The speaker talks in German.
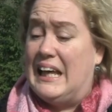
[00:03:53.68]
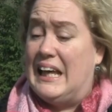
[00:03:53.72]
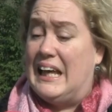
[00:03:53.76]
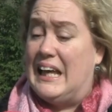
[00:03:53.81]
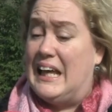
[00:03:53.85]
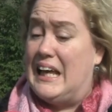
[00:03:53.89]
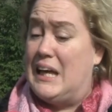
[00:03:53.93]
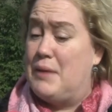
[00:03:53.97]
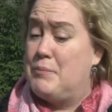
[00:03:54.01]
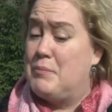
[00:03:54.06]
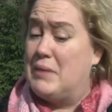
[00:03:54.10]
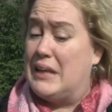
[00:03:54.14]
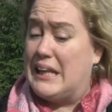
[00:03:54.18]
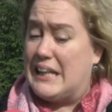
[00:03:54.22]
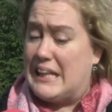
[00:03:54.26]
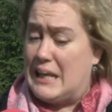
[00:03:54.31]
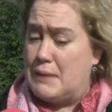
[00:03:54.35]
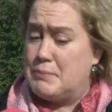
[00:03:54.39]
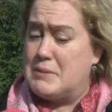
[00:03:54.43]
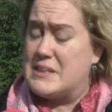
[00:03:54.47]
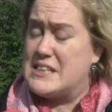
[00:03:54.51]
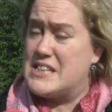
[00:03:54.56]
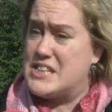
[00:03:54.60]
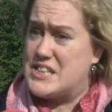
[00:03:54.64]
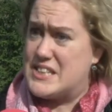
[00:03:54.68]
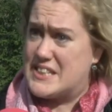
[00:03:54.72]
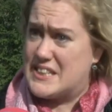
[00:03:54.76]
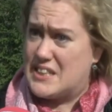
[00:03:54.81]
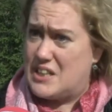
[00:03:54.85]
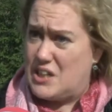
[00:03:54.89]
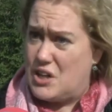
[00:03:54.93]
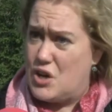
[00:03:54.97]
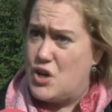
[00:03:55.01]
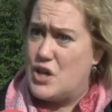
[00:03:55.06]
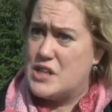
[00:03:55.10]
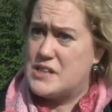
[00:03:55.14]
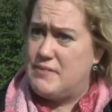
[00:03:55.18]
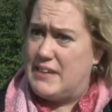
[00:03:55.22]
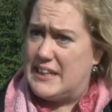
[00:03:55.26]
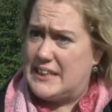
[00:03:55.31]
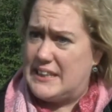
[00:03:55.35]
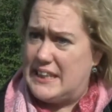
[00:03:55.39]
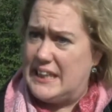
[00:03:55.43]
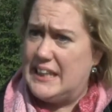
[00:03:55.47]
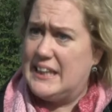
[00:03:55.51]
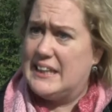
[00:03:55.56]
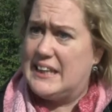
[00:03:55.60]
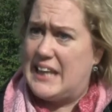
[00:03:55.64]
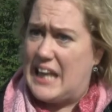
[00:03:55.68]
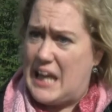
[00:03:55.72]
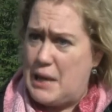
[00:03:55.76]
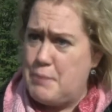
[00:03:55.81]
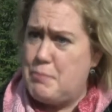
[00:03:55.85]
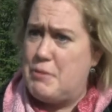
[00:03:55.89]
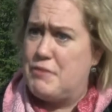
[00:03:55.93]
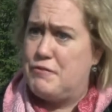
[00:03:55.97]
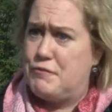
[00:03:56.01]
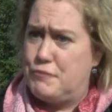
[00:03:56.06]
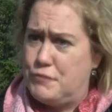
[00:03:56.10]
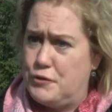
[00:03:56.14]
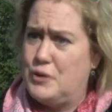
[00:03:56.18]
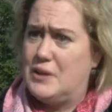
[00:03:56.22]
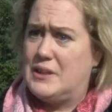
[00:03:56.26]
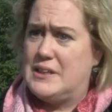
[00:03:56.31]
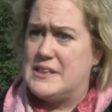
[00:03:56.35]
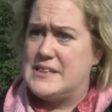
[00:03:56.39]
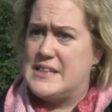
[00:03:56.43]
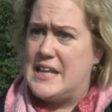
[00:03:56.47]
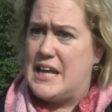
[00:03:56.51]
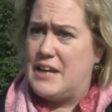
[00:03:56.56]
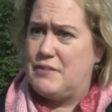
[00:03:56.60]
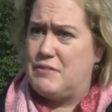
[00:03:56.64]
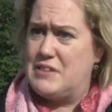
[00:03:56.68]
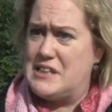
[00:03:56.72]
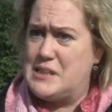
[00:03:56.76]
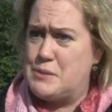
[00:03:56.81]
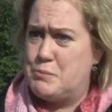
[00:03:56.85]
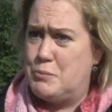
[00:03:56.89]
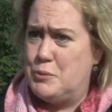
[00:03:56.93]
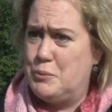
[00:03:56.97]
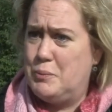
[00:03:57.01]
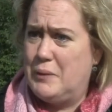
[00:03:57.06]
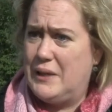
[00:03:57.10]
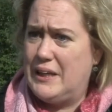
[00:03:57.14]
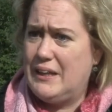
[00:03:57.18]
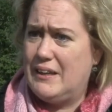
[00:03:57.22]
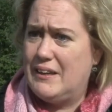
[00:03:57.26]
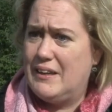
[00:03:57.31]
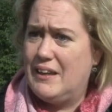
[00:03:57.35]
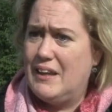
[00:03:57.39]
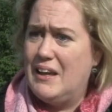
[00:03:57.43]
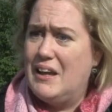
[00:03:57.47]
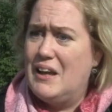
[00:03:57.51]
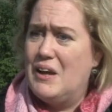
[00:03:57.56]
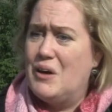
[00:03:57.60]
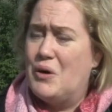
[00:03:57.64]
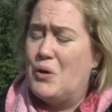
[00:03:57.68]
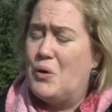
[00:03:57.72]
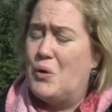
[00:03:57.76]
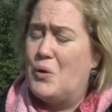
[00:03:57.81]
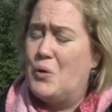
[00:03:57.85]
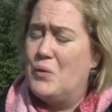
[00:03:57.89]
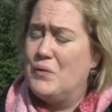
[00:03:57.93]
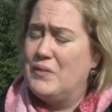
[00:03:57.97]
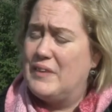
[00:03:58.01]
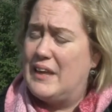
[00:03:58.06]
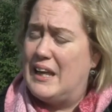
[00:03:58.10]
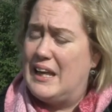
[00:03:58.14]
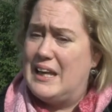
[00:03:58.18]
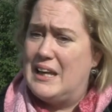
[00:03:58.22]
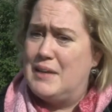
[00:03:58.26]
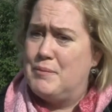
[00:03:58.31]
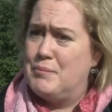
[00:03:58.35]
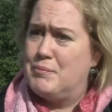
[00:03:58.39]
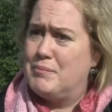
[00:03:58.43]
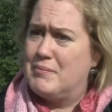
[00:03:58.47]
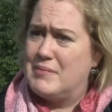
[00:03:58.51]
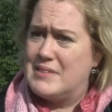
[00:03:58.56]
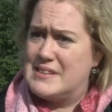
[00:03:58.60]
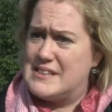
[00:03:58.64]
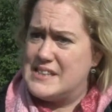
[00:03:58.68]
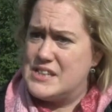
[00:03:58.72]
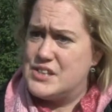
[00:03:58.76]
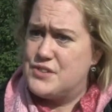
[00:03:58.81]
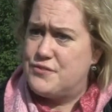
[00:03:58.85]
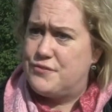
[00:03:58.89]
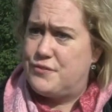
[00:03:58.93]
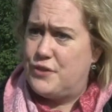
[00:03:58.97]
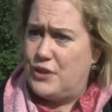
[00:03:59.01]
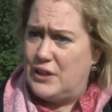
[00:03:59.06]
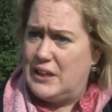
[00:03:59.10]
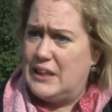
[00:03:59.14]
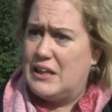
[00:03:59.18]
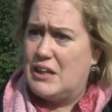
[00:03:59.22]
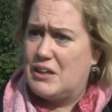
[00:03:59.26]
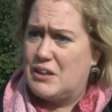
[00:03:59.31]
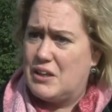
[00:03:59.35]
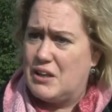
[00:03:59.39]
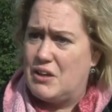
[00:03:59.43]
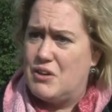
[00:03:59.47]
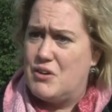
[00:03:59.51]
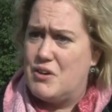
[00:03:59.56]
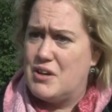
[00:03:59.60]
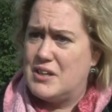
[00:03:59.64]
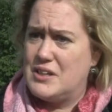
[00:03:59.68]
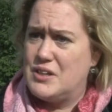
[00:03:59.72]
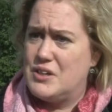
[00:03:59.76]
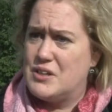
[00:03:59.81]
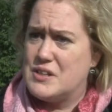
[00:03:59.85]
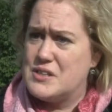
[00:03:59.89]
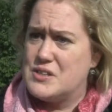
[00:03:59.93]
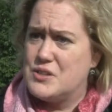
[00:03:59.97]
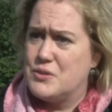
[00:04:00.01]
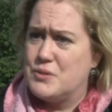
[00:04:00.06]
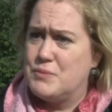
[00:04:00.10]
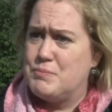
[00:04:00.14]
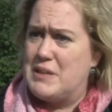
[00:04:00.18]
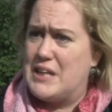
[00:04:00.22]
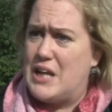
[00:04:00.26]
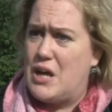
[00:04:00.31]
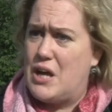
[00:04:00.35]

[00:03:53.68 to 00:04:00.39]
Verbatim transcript: Ähm, ich glaube, das ist ein klares Verdikt eben für den Service Public. Und äh, es ist völlig klar nach so einem